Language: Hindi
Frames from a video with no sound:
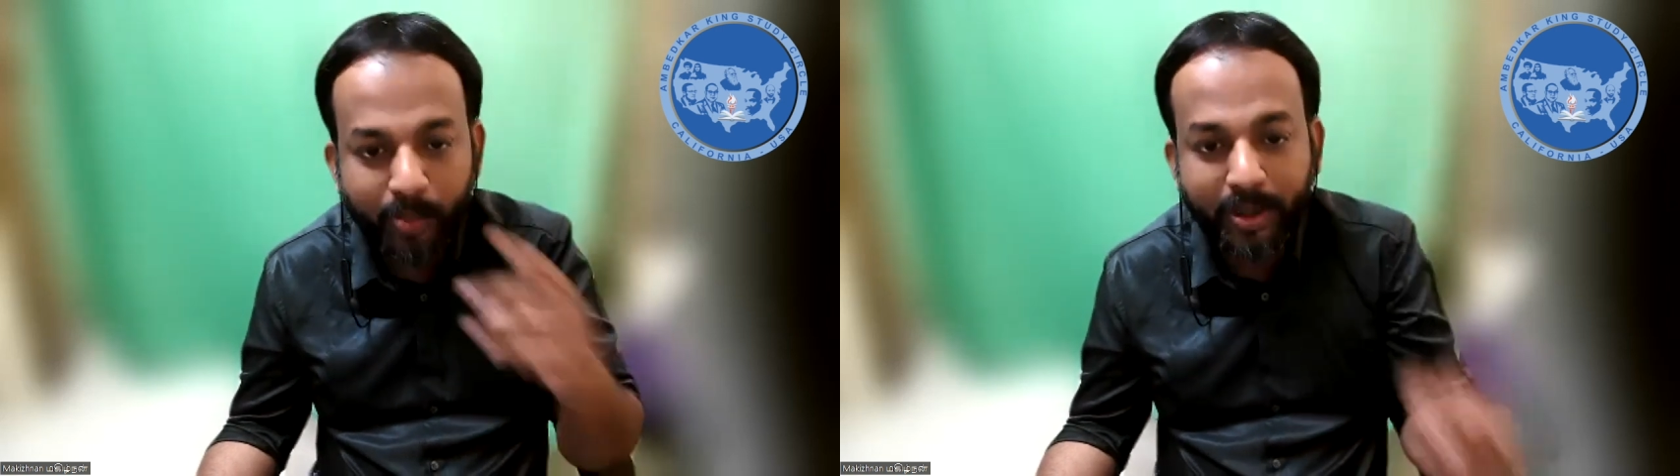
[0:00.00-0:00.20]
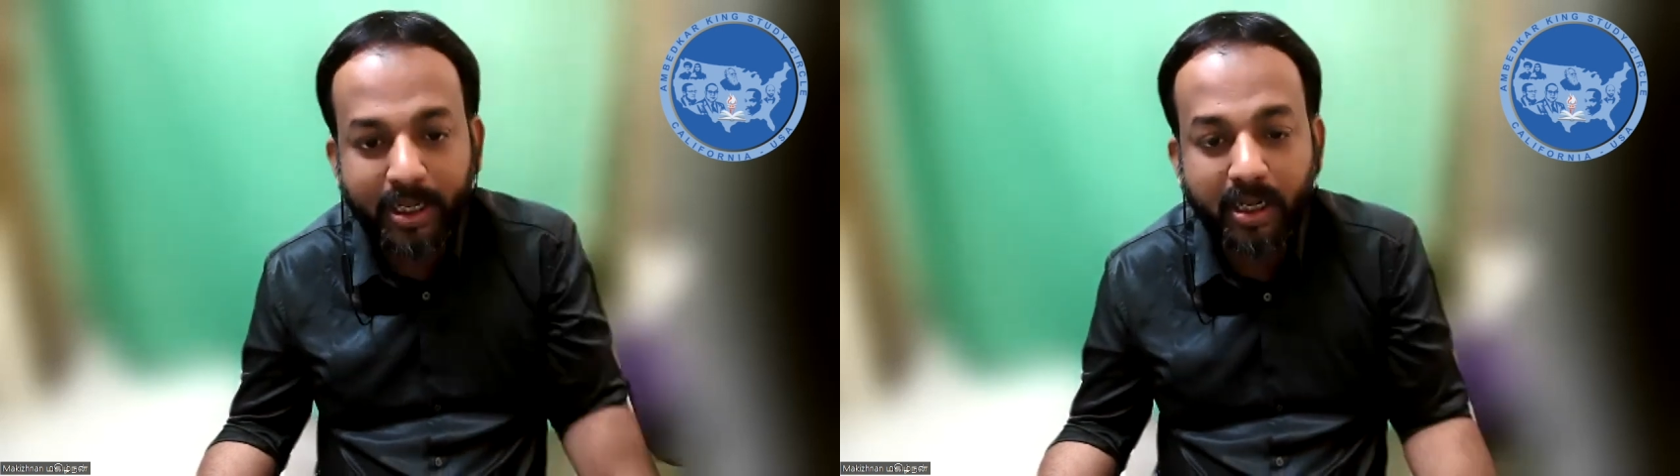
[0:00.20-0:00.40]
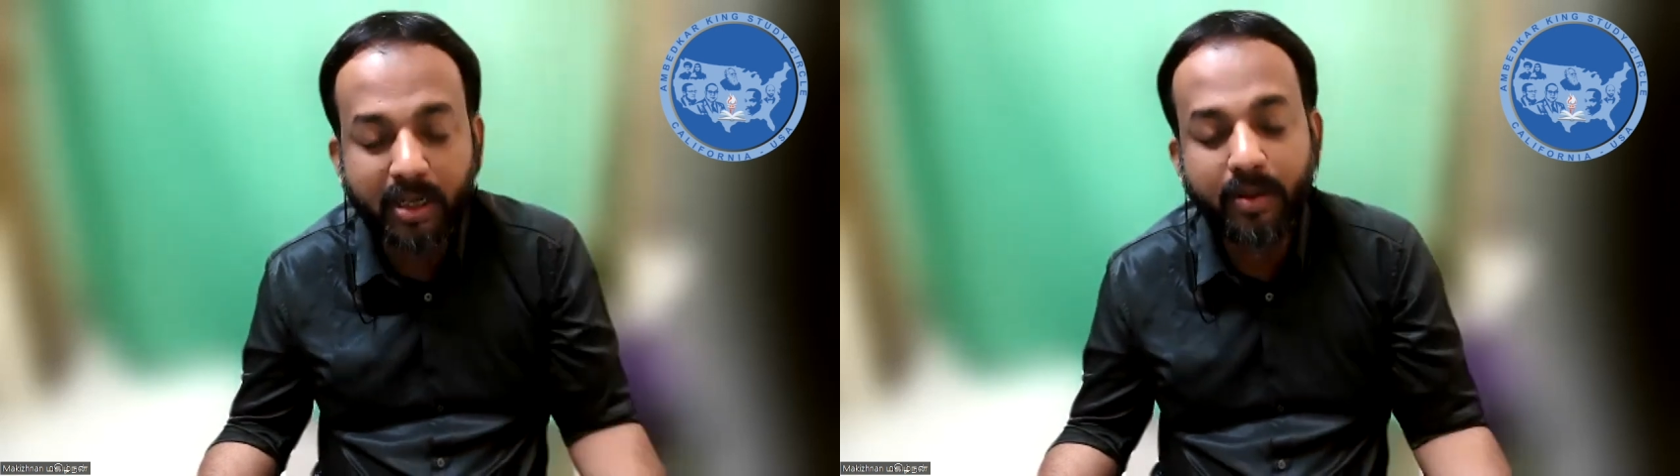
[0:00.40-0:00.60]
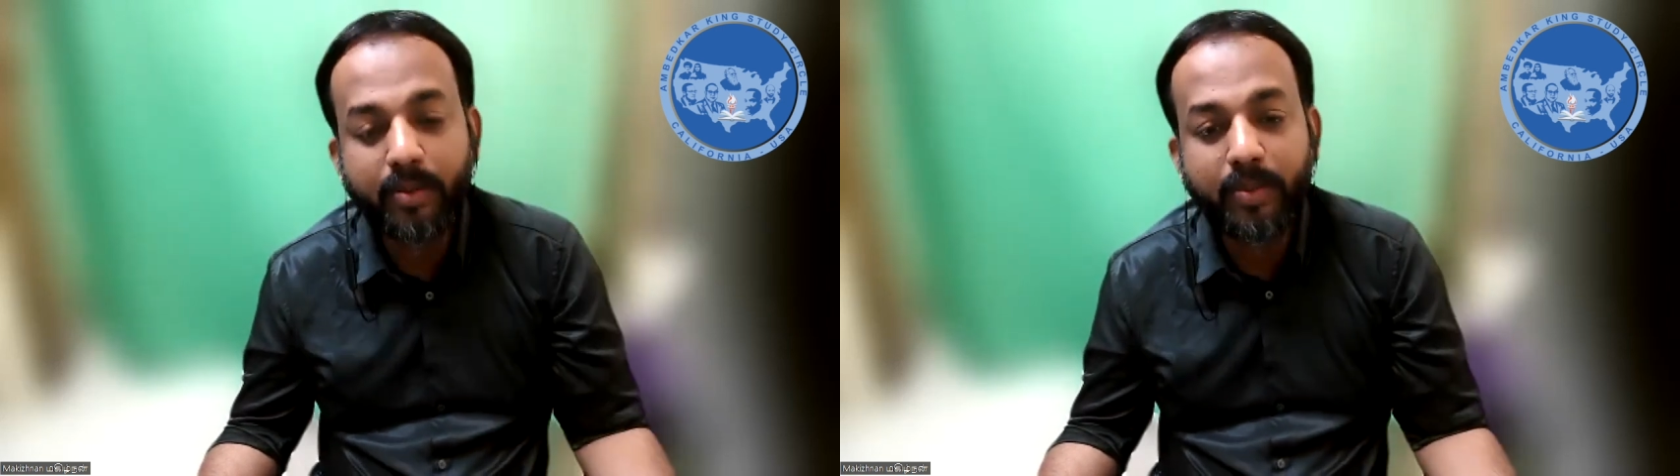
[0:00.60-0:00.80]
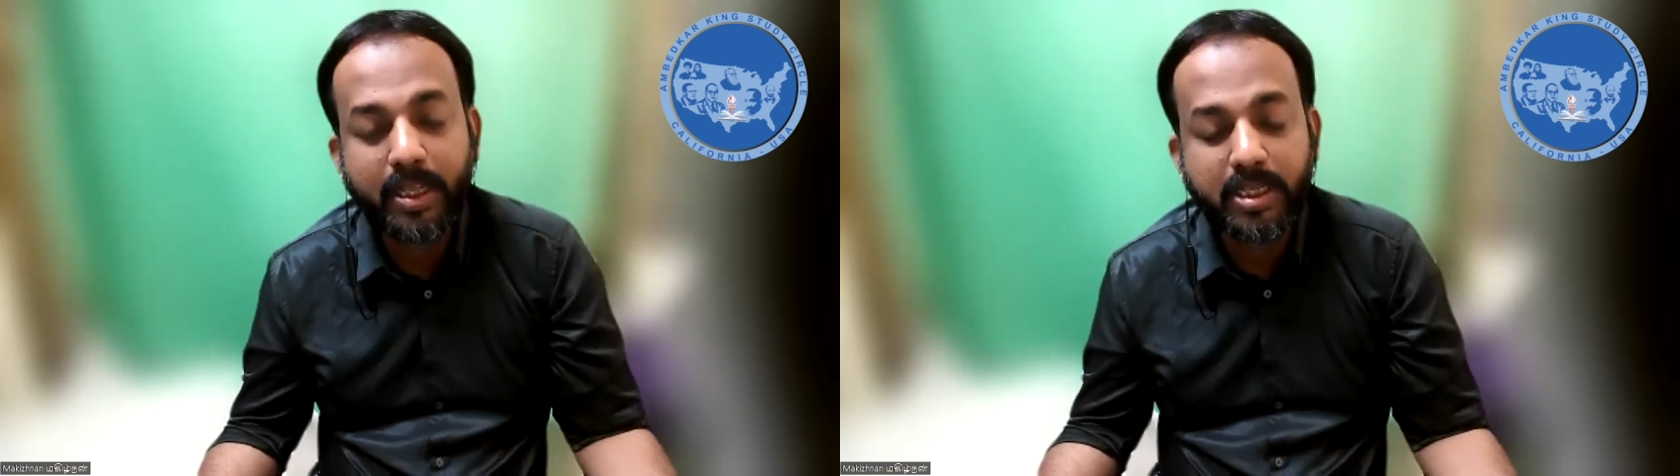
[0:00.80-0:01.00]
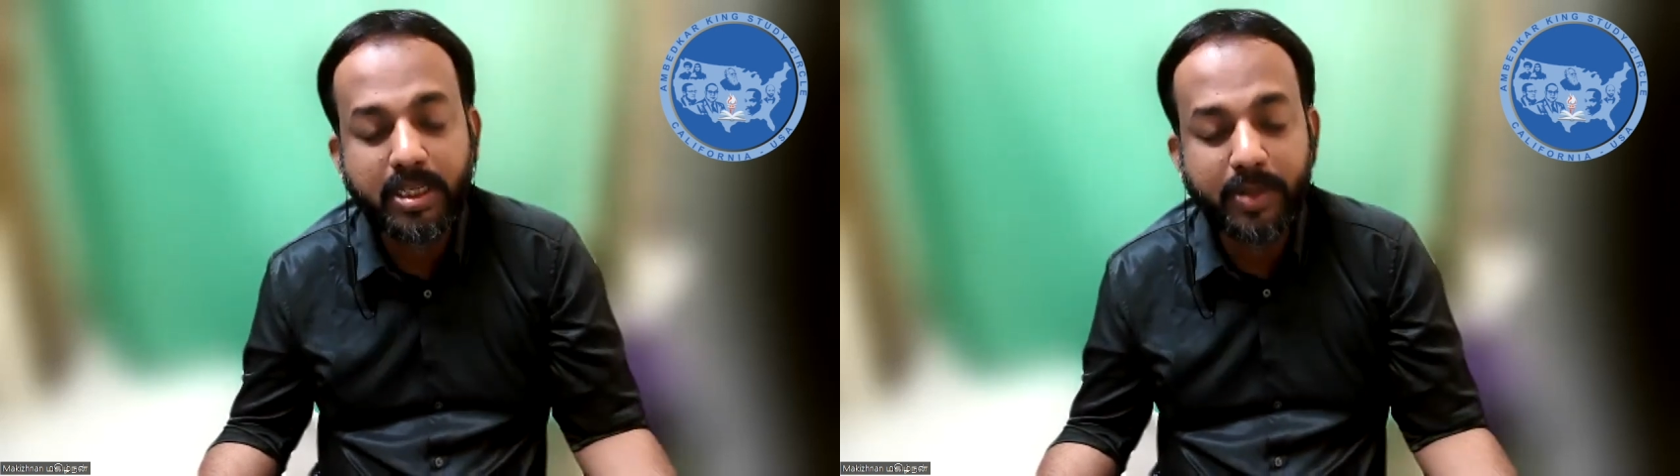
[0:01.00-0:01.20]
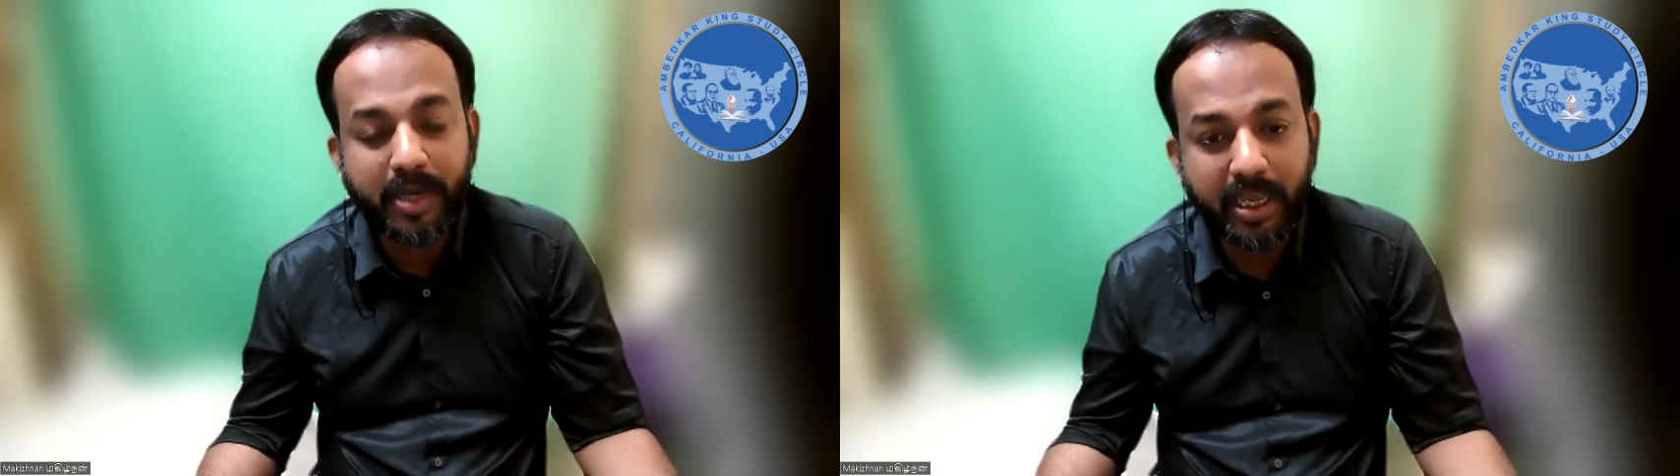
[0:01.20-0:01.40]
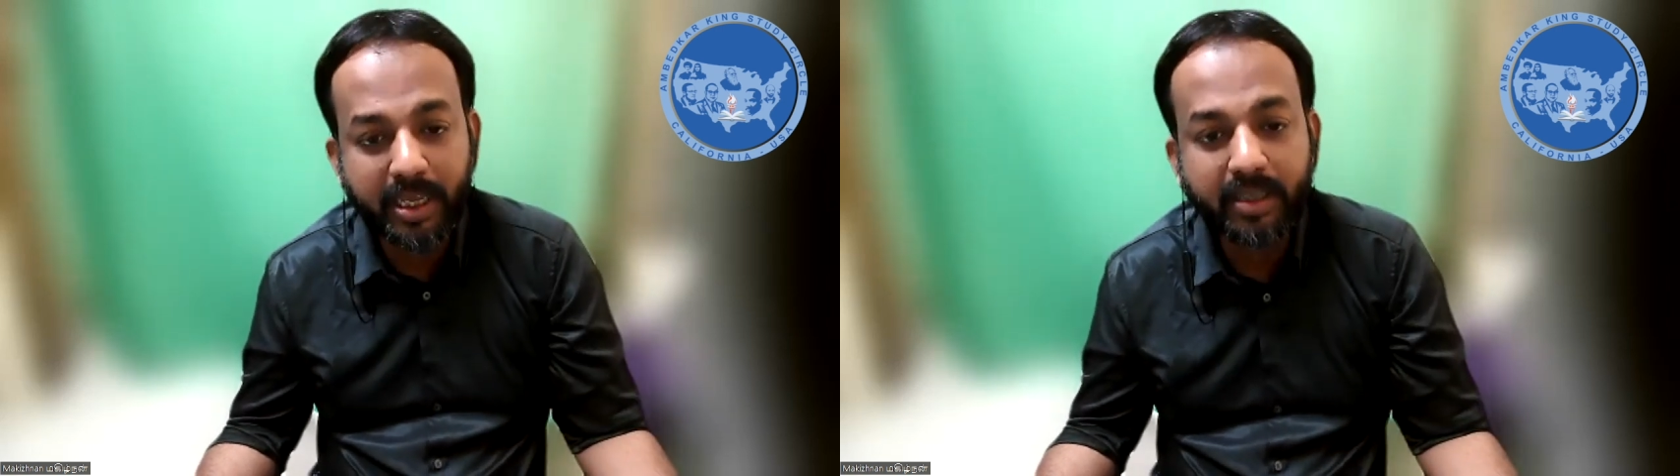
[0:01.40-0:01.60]
बेटर प्लेस
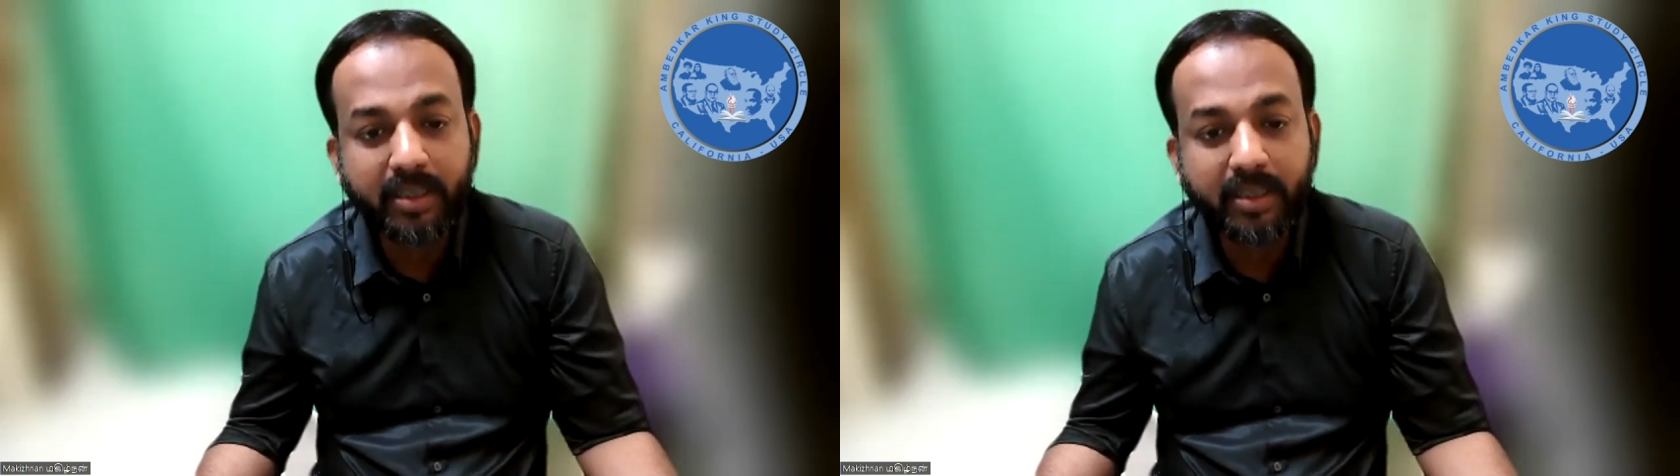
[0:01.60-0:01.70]
बनाए